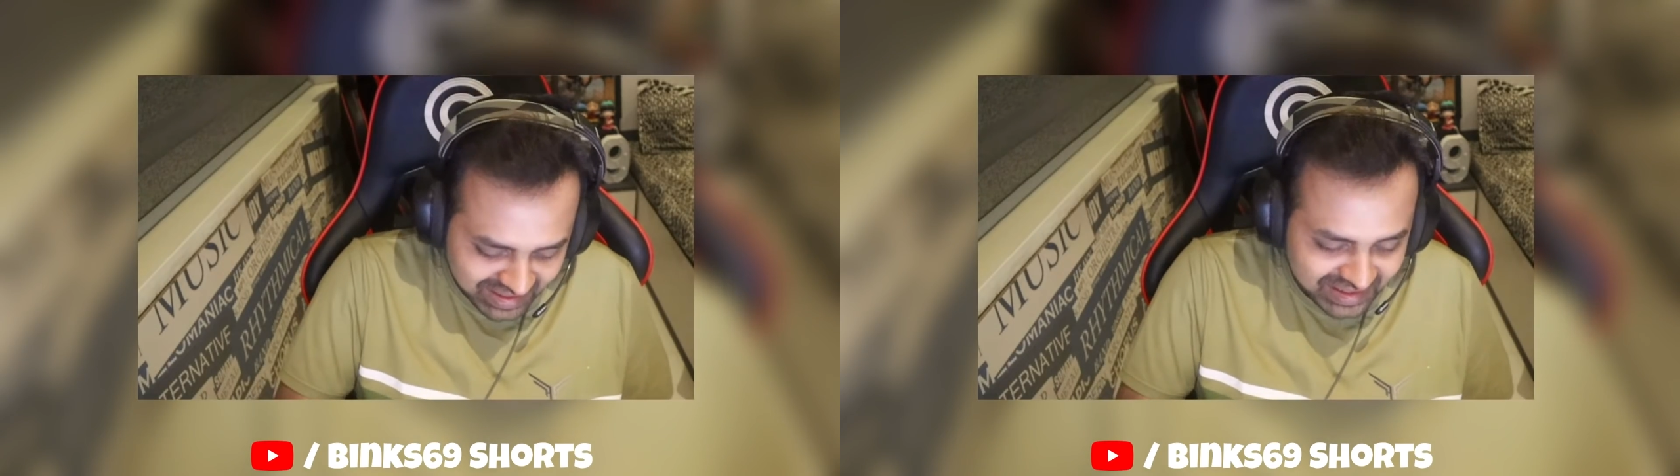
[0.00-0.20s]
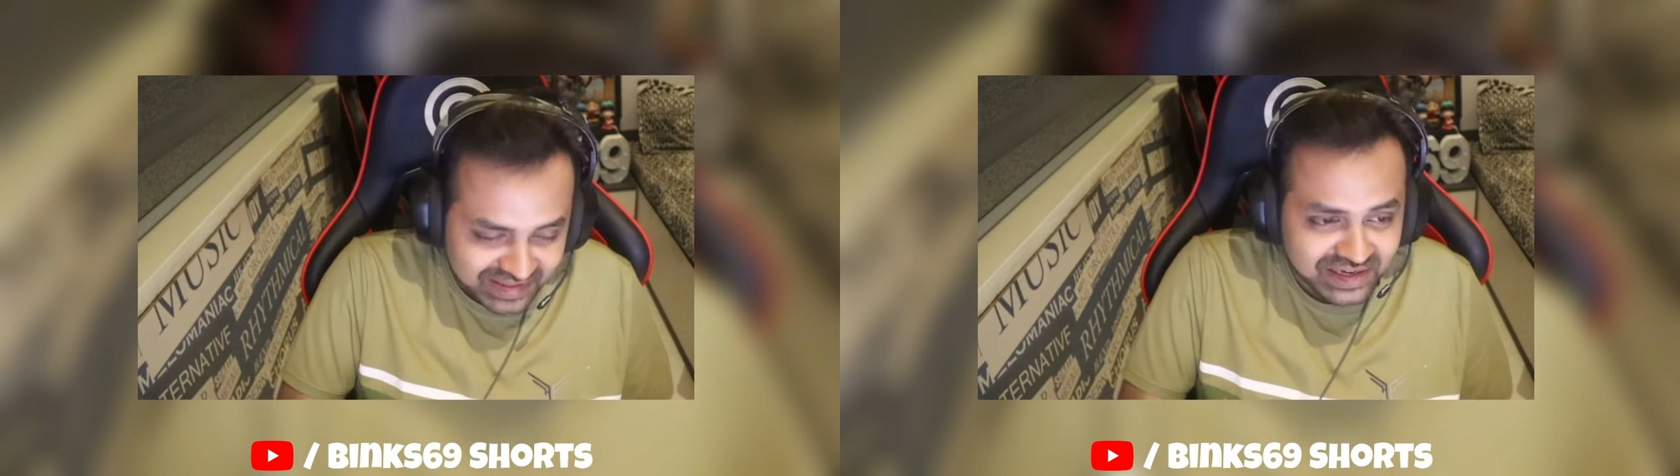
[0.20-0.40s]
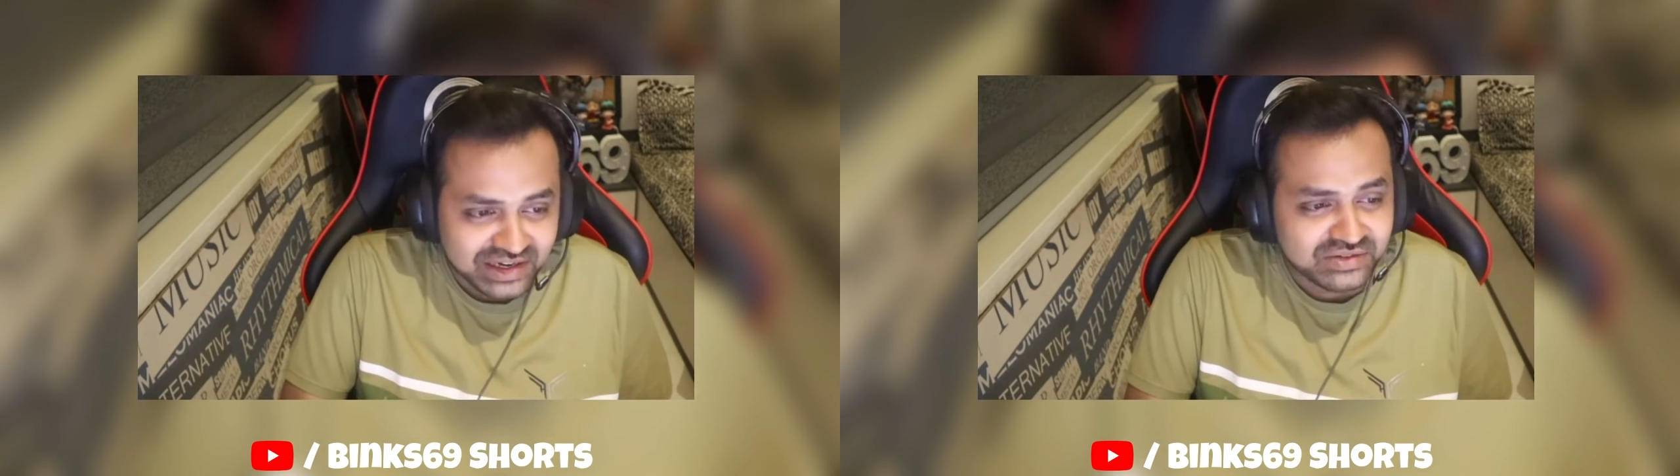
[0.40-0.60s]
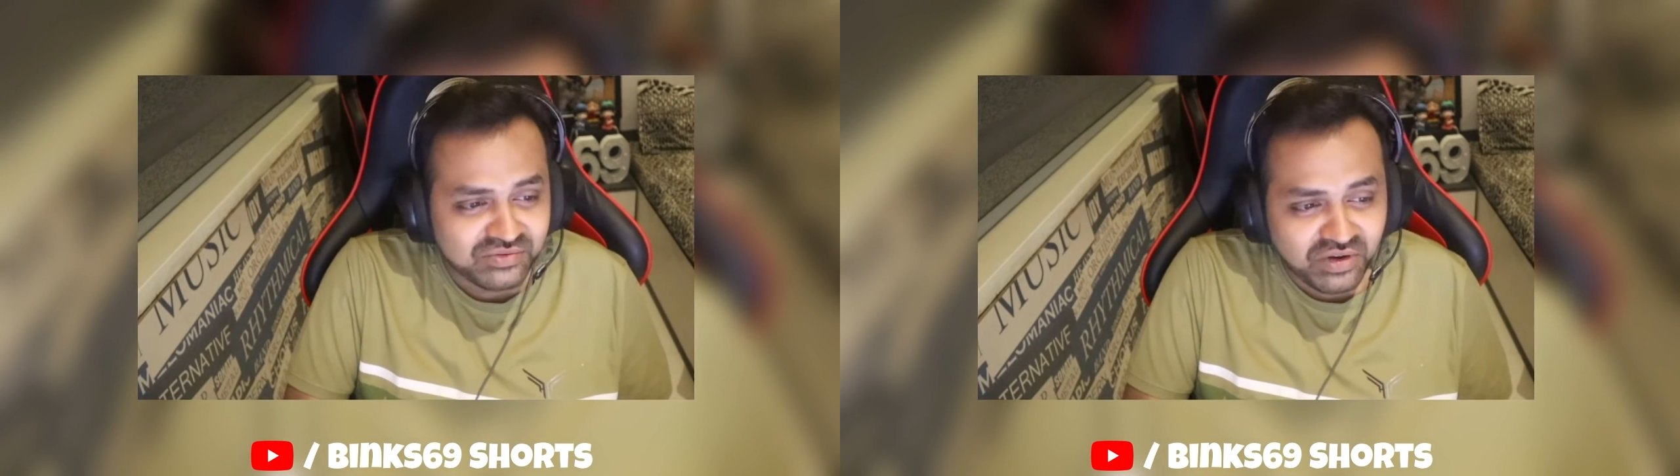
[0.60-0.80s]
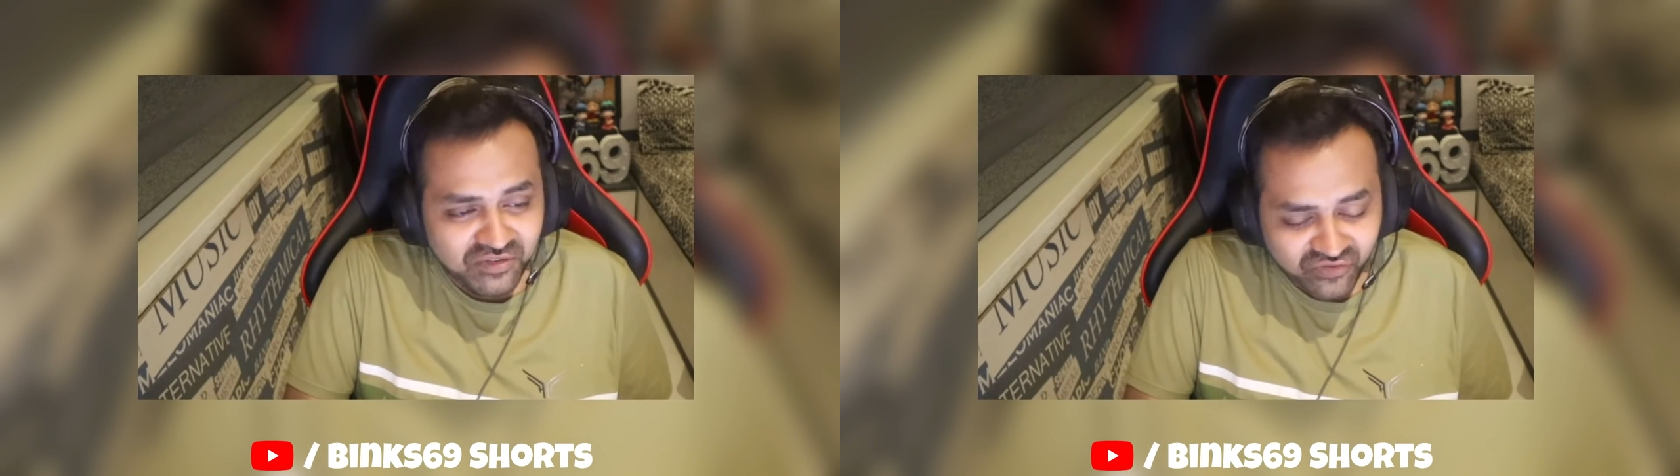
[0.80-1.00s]
दैट इज
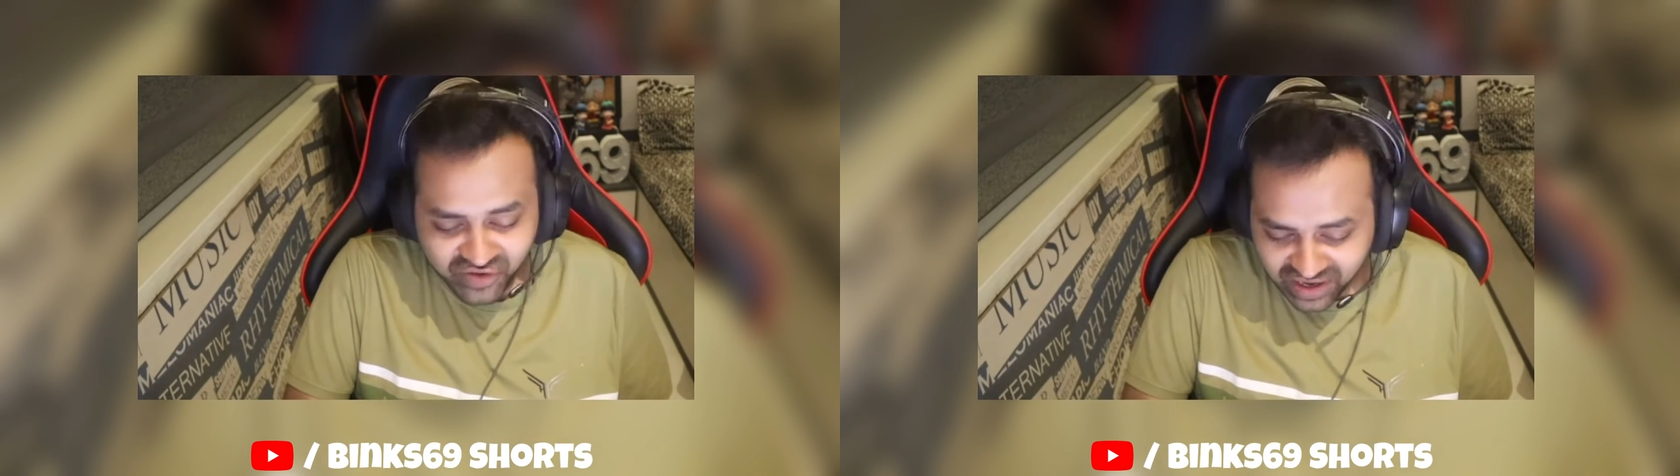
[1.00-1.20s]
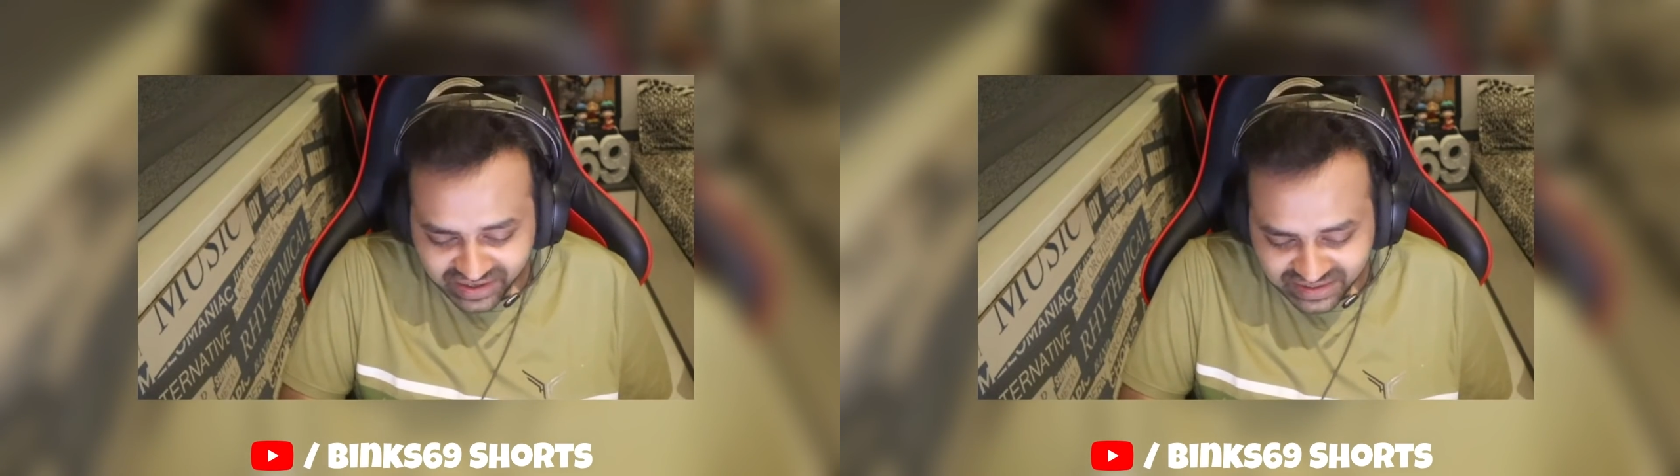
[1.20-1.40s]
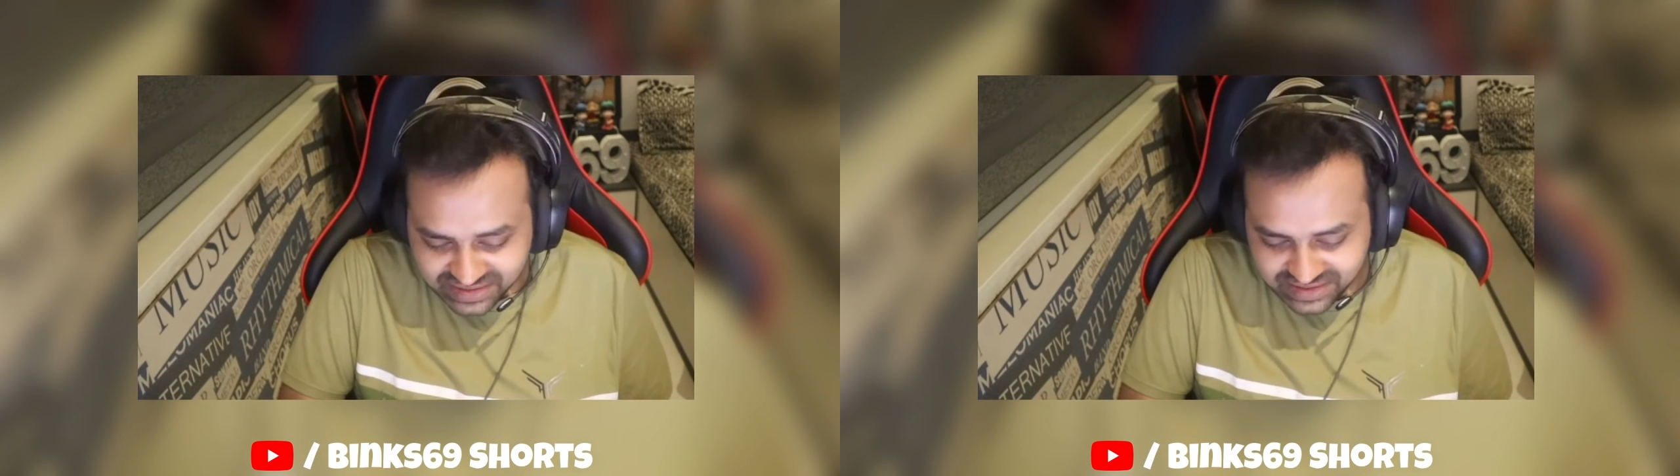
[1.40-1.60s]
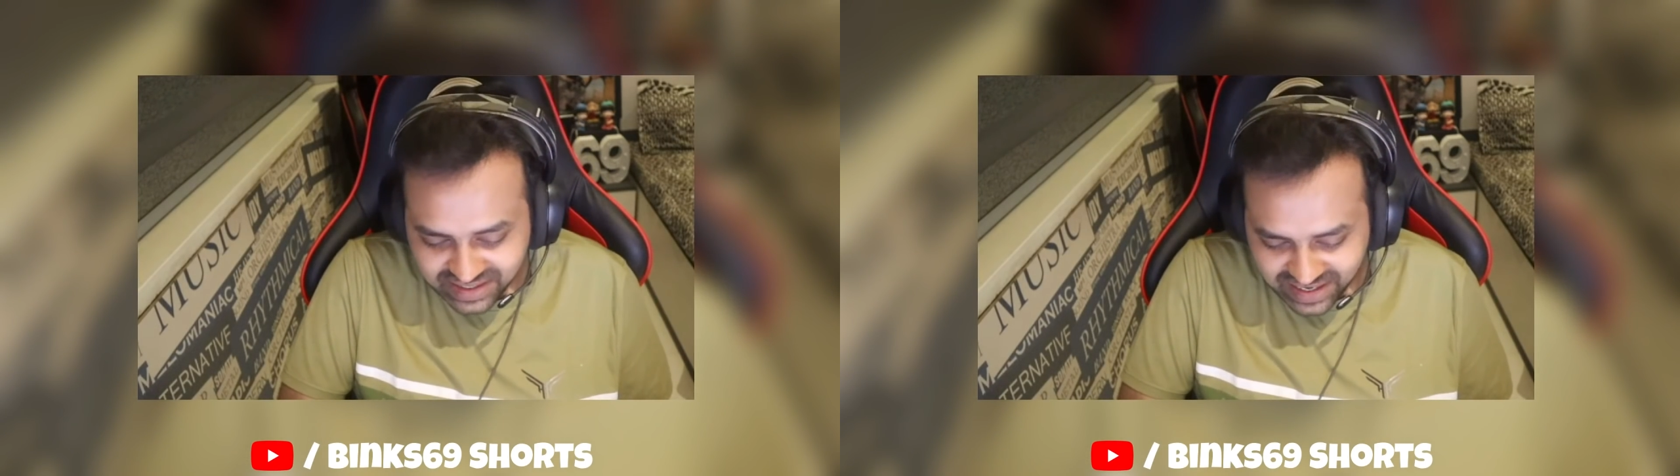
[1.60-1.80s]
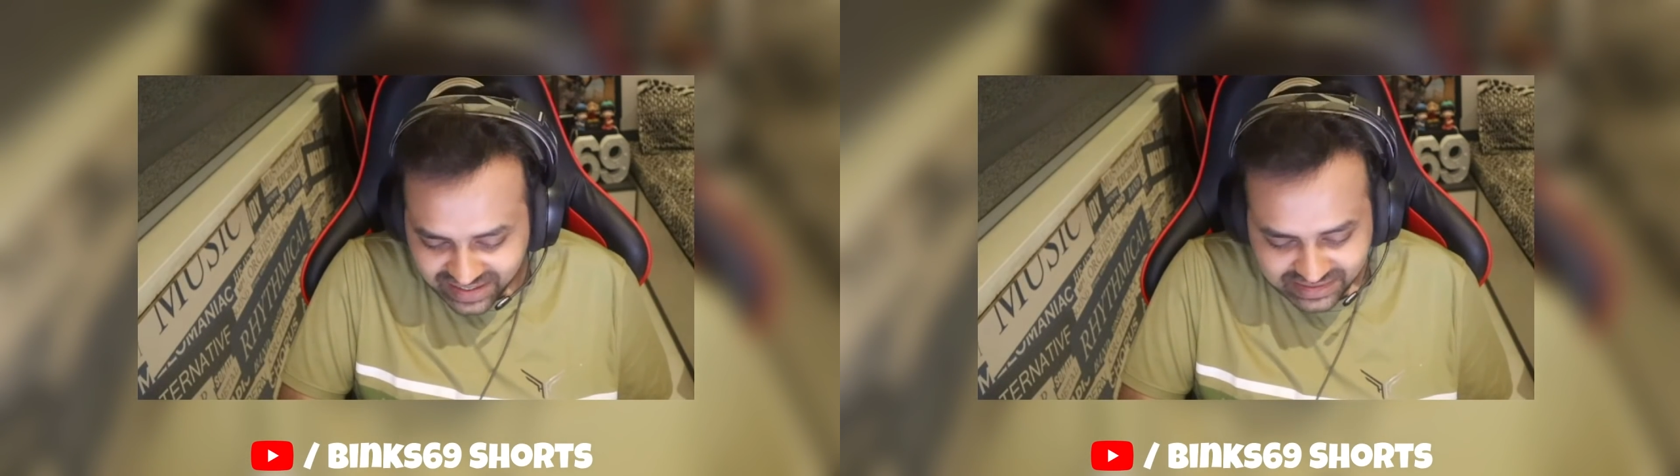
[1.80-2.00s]
व्हाट प्यार इज
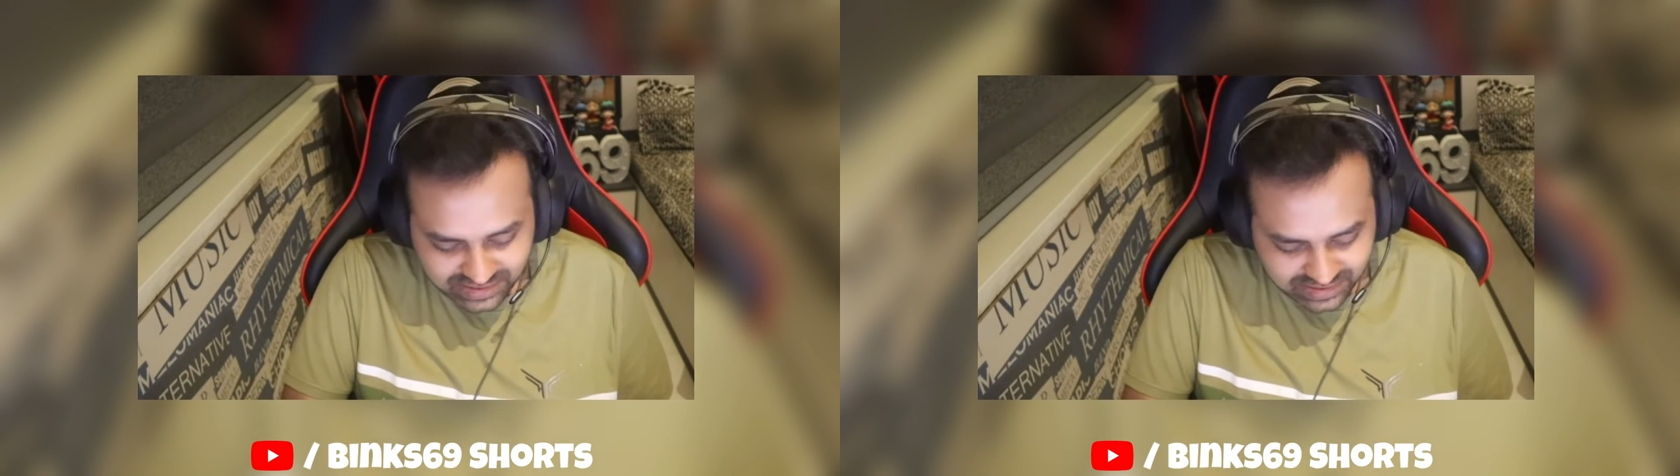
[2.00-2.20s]
गाइस